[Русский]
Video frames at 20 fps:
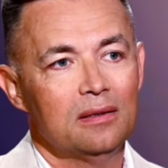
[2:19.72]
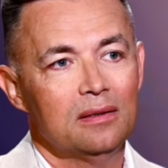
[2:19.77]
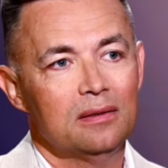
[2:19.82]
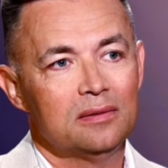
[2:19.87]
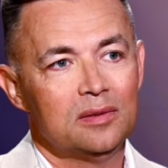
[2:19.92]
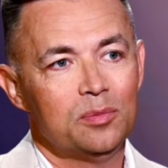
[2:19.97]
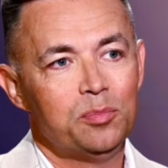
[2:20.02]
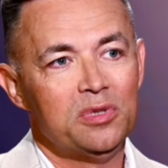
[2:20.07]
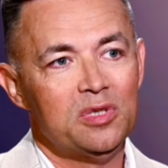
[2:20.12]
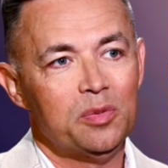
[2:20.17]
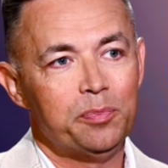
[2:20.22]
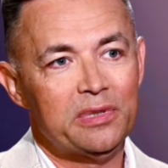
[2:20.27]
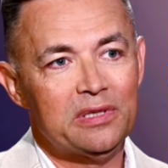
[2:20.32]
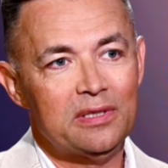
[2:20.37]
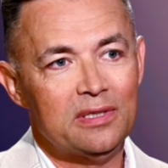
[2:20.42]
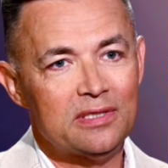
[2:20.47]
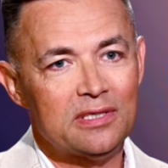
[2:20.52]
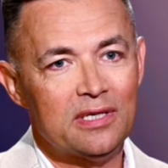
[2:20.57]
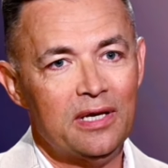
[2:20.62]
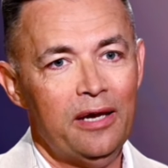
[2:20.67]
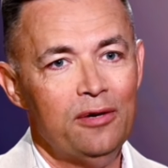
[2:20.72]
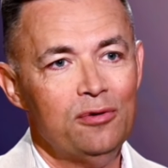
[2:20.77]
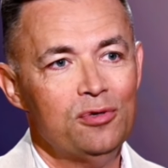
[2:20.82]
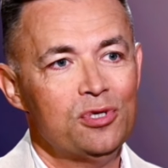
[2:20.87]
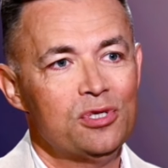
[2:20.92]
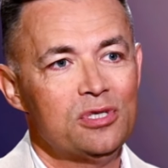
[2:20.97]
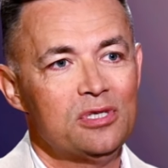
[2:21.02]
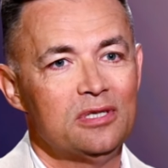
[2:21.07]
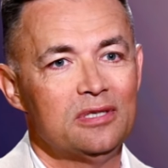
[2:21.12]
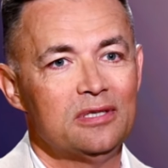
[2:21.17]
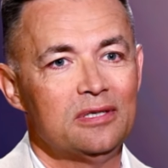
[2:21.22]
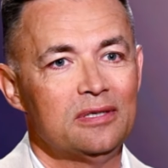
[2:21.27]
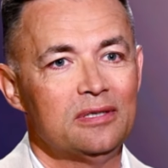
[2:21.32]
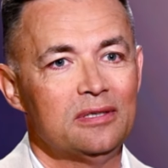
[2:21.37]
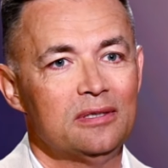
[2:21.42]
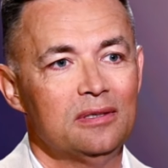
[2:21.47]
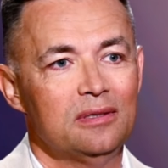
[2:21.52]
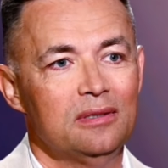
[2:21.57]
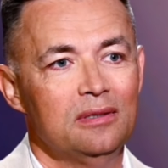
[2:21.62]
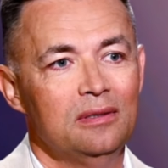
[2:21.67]
Это было
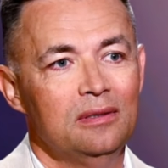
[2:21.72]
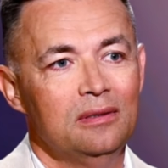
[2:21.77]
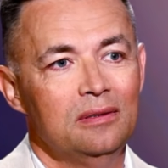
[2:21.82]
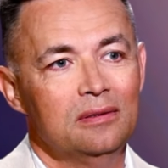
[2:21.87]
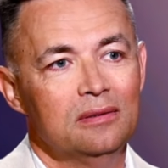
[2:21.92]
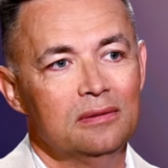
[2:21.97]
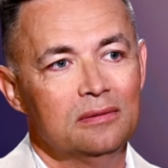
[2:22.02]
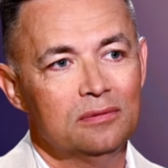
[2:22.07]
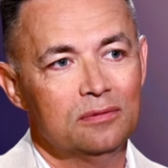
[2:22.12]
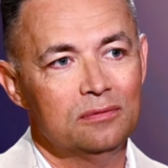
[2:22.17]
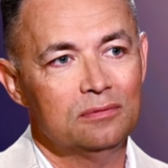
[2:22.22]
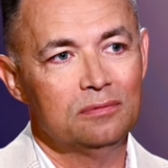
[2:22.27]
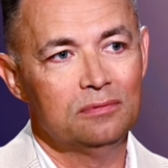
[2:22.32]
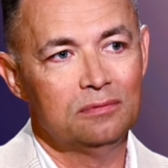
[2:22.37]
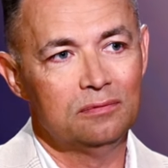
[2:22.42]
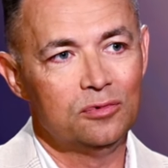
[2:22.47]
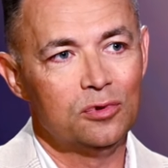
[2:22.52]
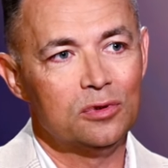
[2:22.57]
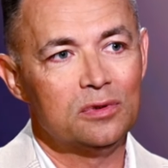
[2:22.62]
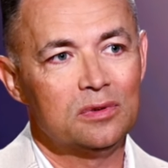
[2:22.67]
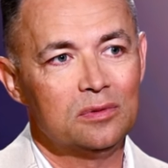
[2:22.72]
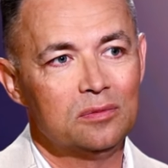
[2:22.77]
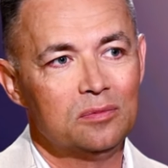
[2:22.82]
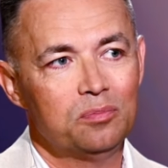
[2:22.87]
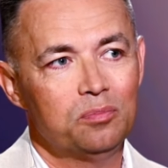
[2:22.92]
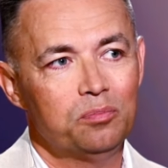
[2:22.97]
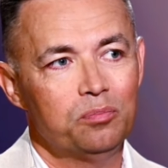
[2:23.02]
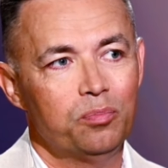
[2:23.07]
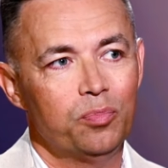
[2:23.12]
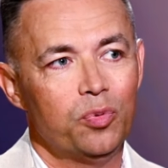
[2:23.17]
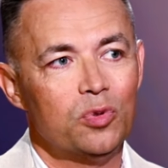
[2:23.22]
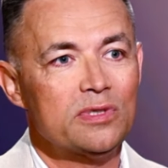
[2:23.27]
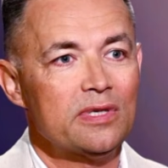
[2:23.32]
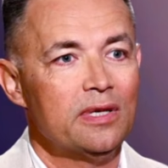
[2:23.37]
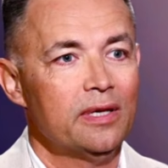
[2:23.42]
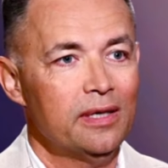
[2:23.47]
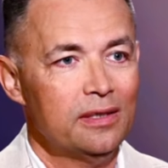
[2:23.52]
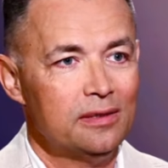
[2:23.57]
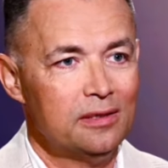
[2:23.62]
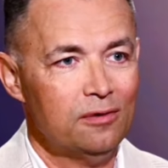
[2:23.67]
потрясающе. И вот
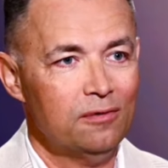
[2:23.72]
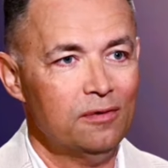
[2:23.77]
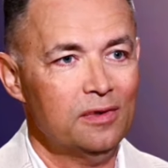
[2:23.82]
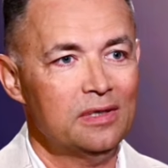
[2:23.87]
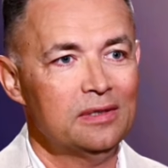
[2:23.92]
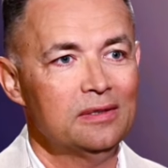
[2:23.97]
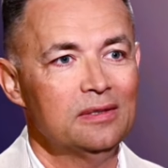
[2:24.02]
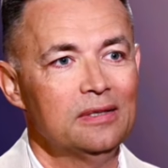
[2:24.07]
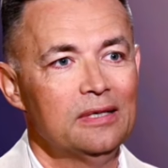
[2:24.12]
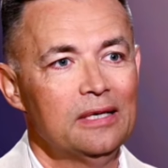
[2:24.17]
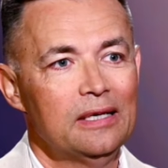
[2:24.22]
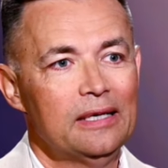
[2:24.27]
после этого